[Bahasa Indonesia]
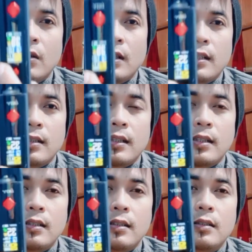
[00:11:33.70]
guys ya
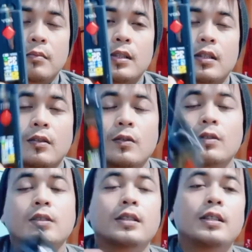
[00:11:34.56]
kembali ke nol
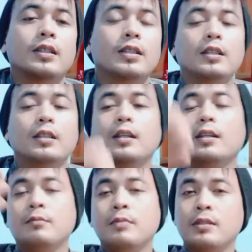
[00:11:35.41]
jadi
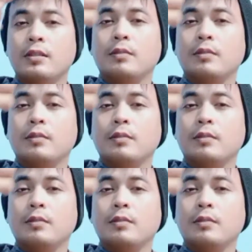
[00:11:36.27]
guys bisa